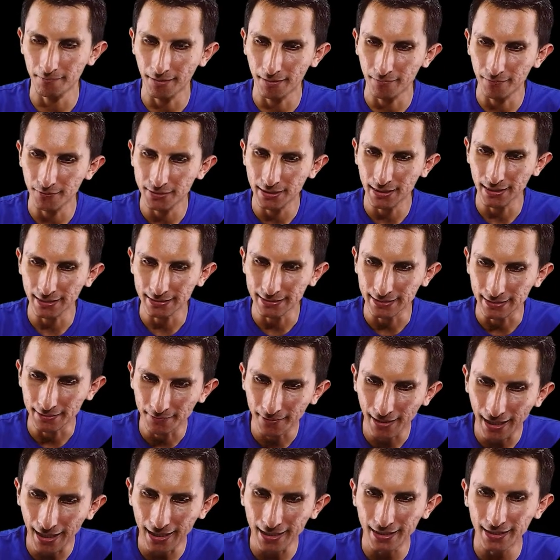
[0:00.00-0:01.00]
Vamos a
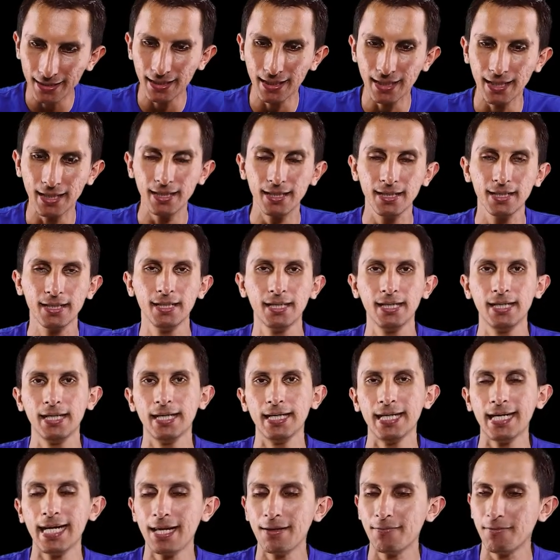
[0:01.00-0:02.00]
activarla,
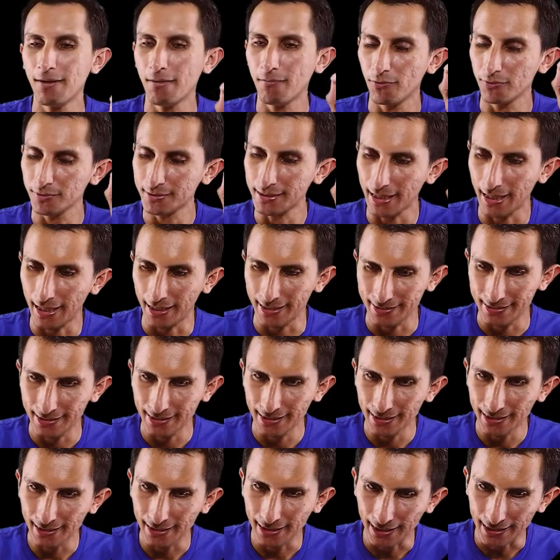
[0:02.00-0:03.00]
le vamos a
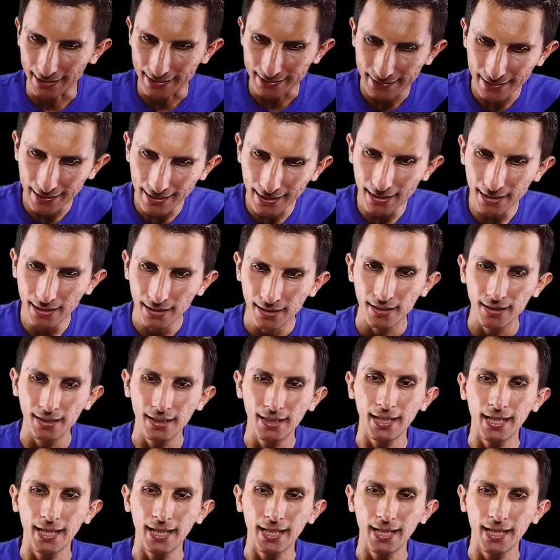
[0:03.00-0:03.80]
decir que sí,